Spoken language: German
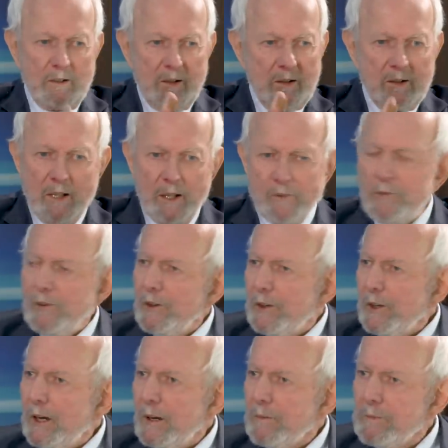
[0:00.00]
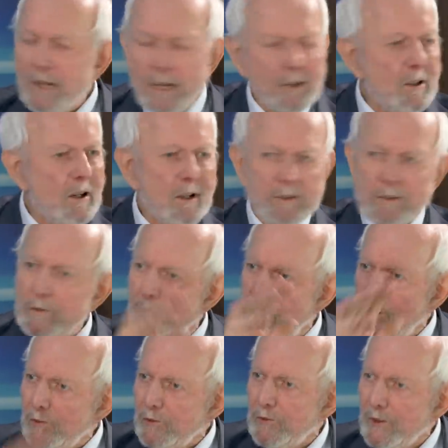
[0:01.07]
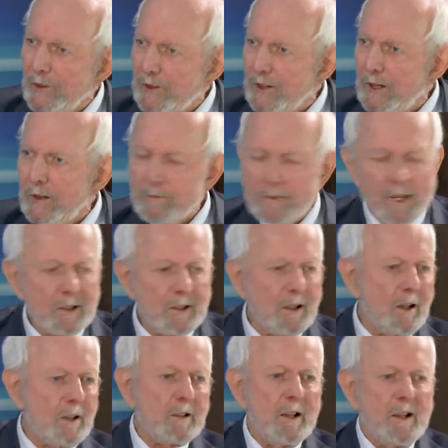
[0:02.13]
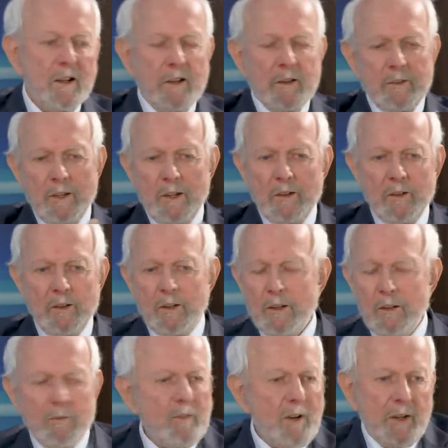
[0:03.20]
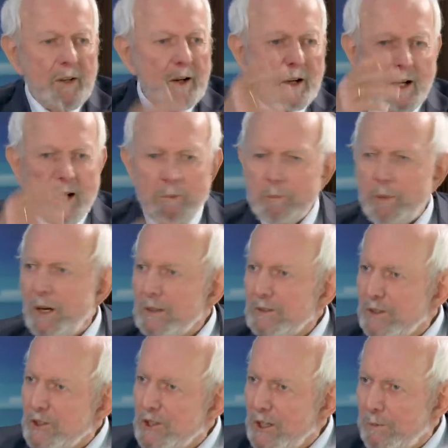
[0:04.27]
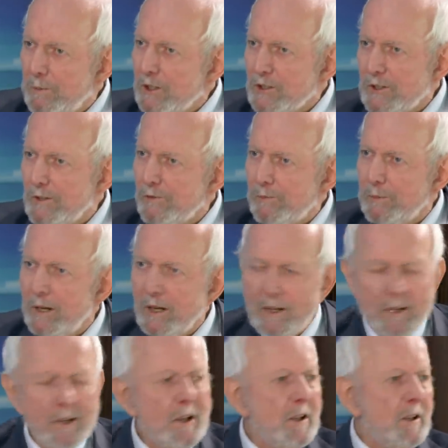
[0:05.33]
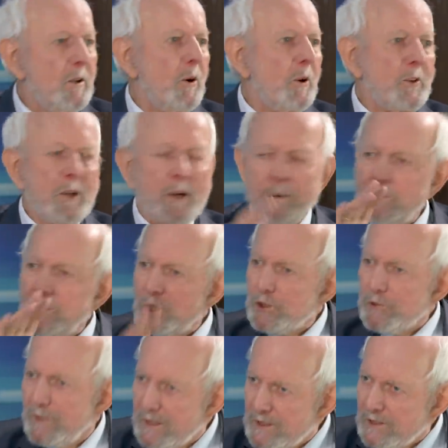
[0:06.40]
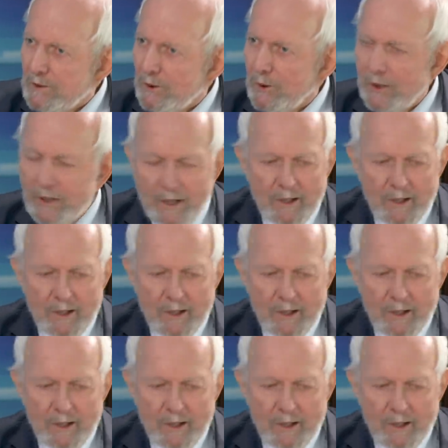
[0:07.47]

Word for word: äh, Landwirte haben geklagt, die Forstwirte haben geklagt, dann äh, war der Rhein praktisch nicht mehr schiffbar. Leute haben geschwitzt ohne